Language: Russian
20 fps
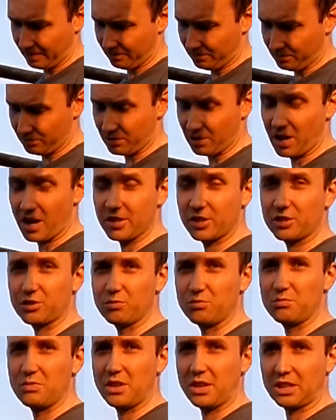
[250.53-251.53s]
Вот раньше
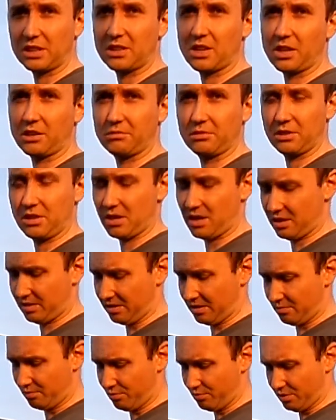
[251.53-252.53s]
у меня так ветряк
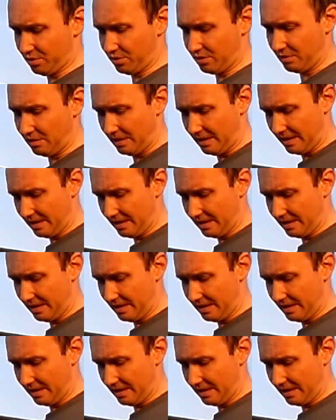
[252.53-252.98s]
работал.